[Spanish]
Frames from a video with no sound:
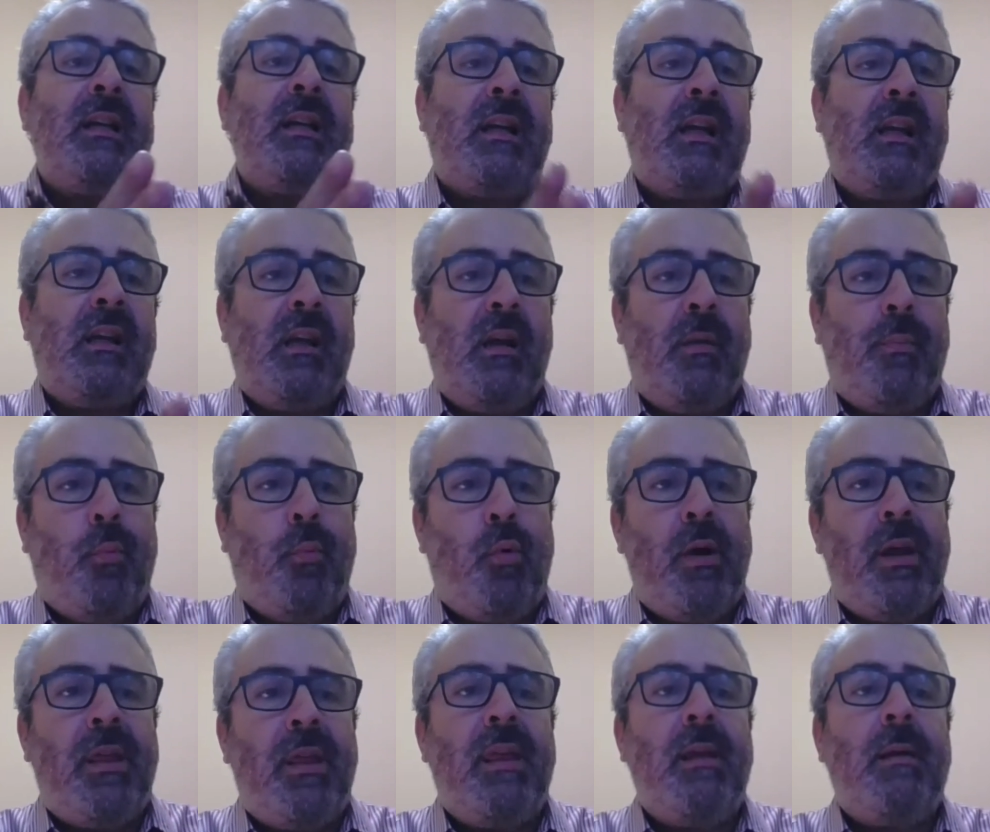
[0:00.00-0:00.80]
que
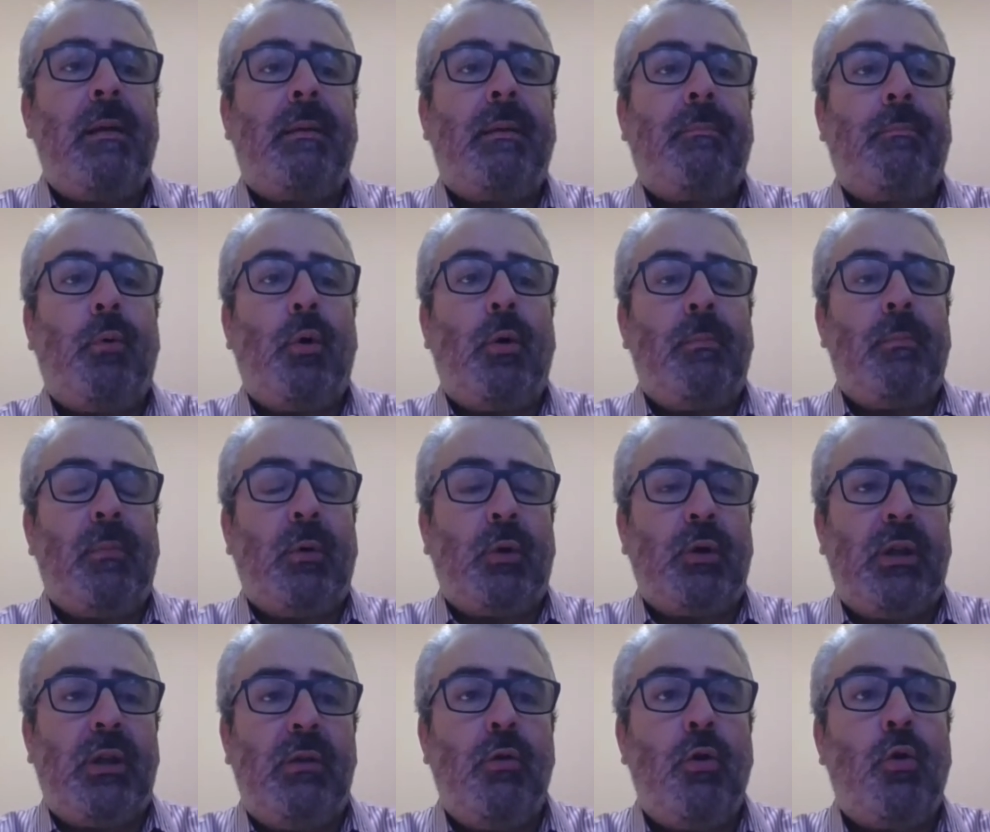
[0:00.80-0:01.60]
después, eh, por
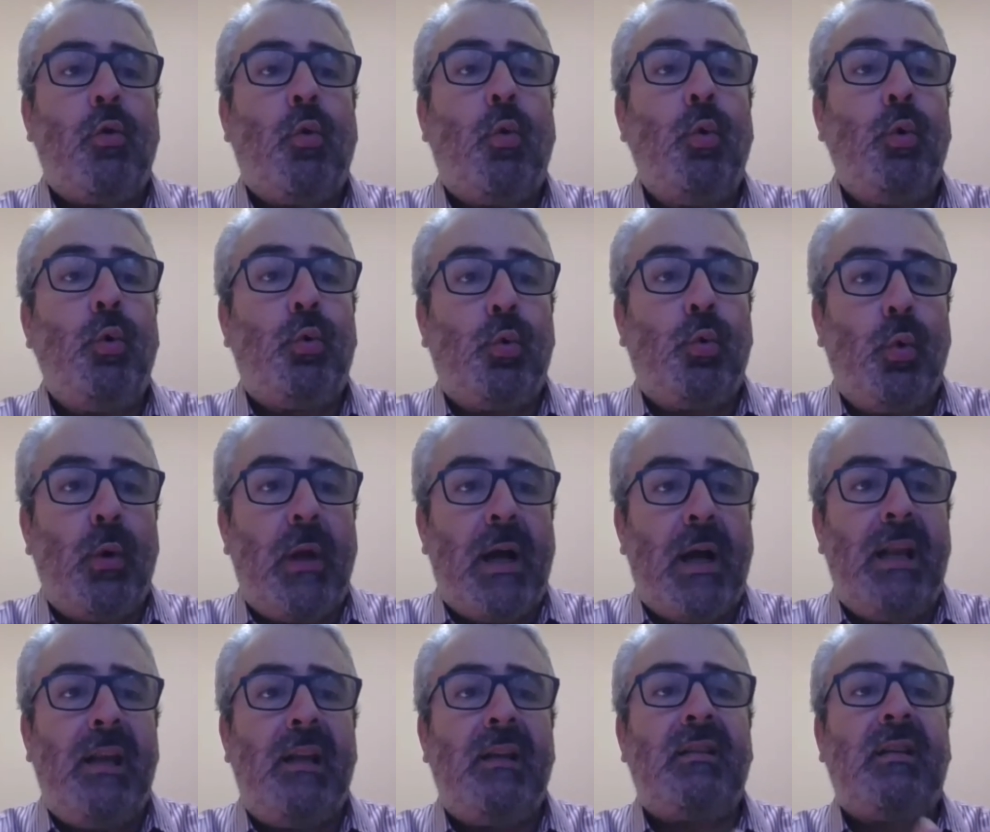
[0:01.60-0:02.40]
motivos
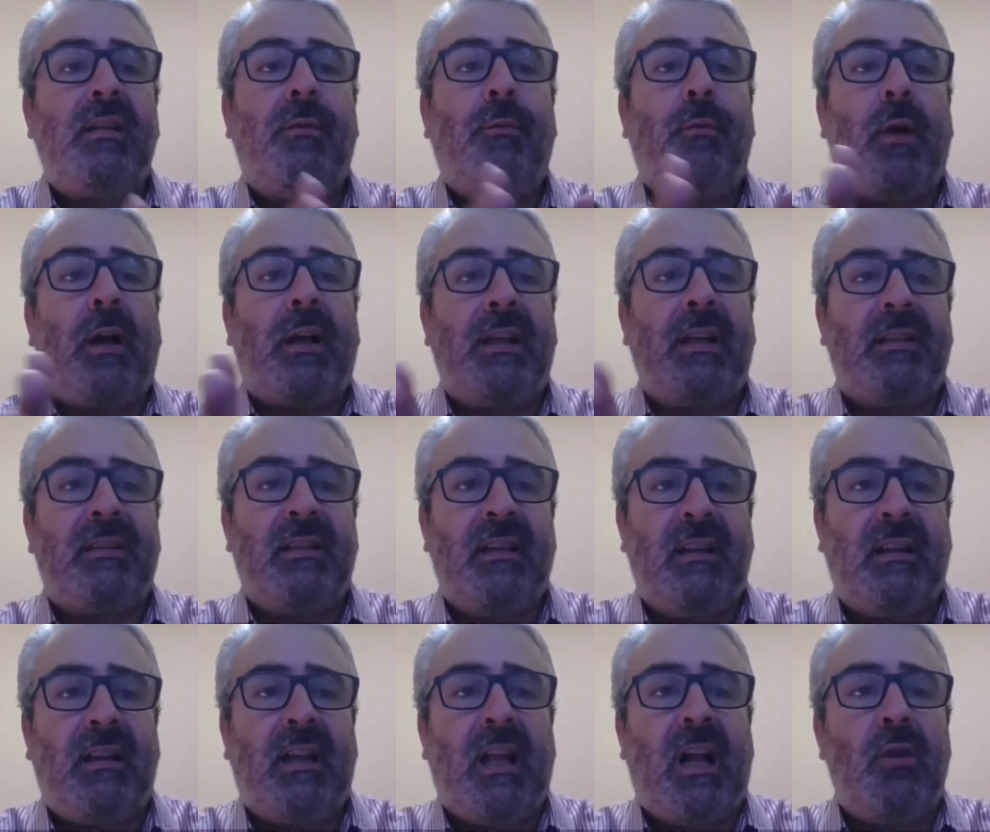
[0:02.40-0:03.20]
culturales, se fue
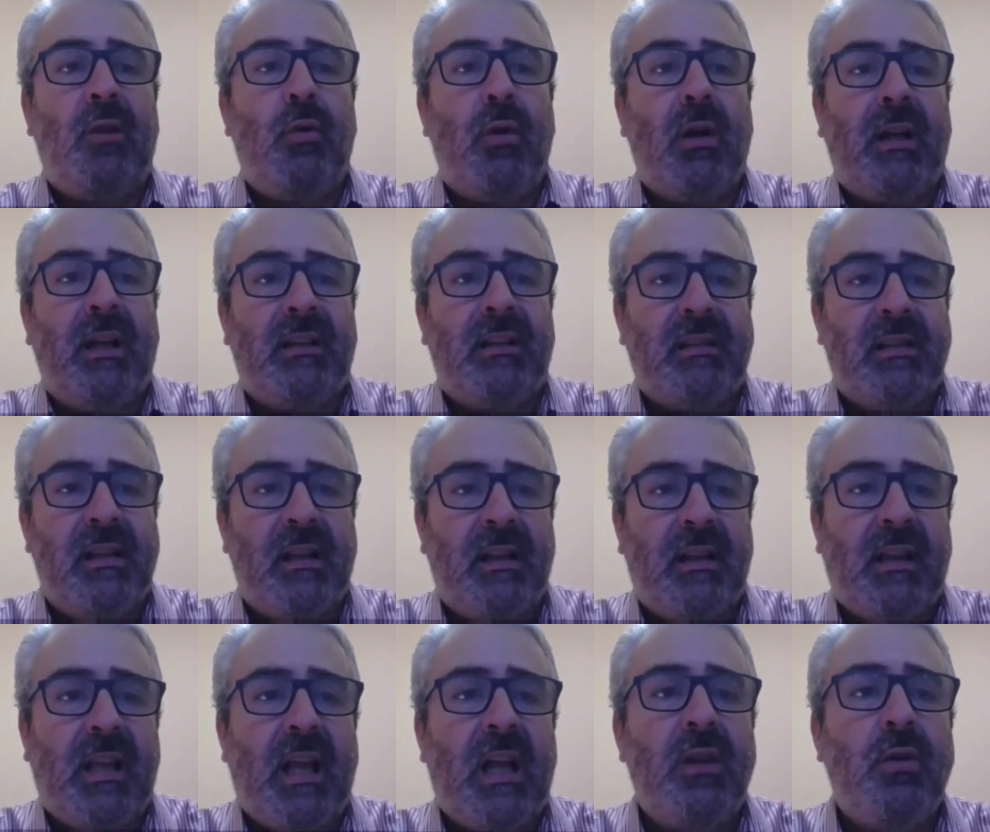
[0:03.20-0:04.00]
acrecentando,
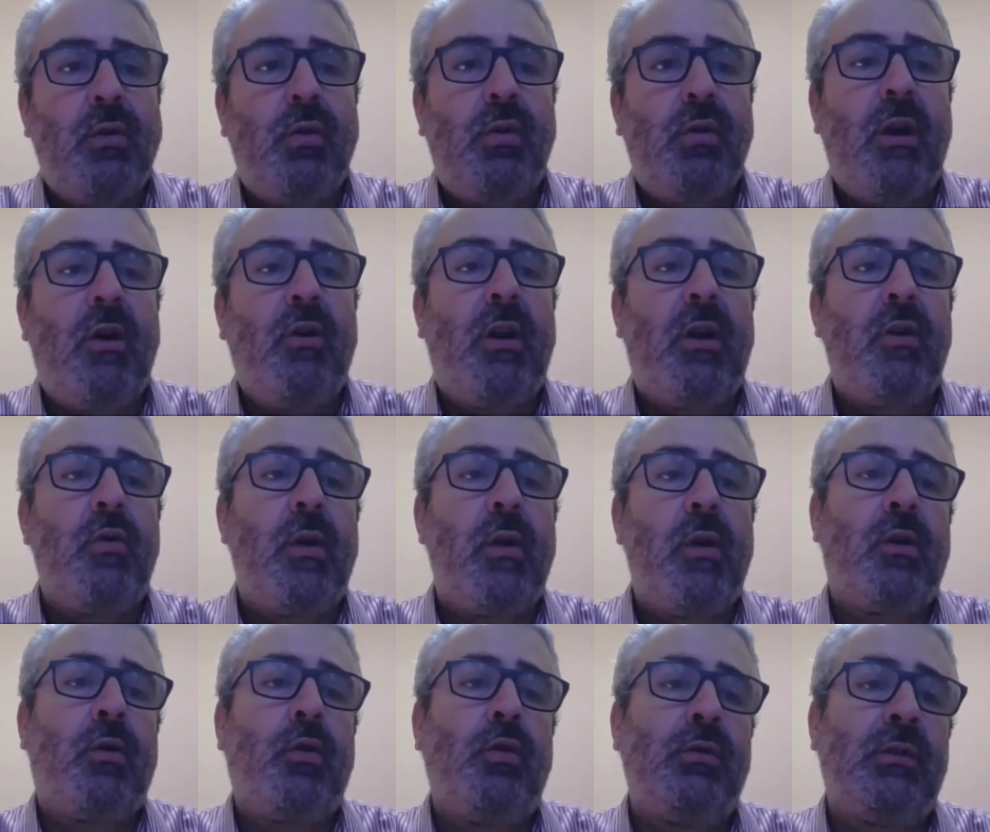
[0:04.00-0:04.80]
acrecentando, y ahora
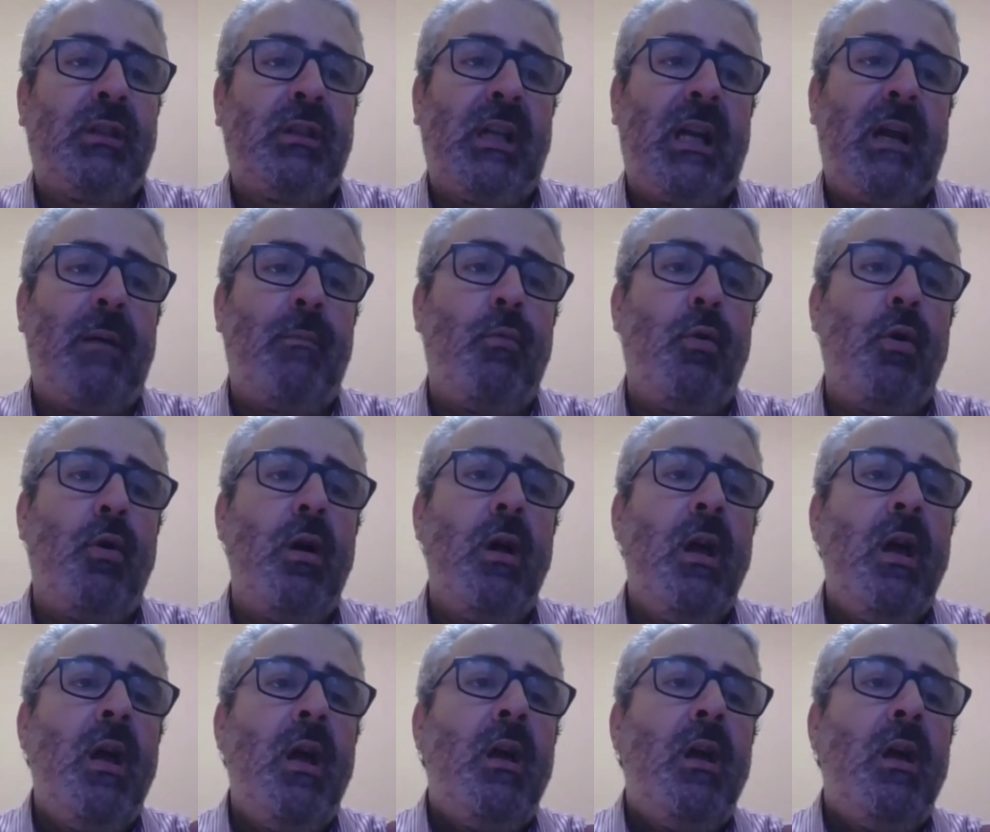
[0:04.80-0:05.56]
nos encontramos